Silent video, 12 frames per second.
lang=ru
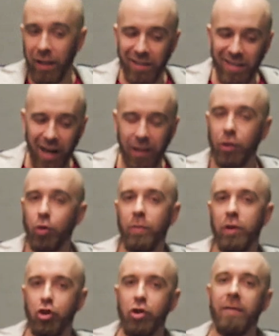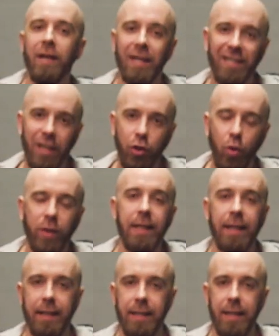и надо, чтобы человек
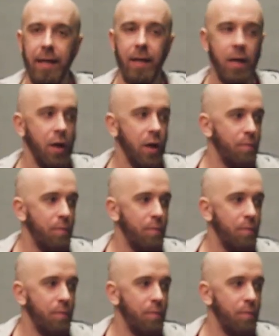зажегся этой идеей.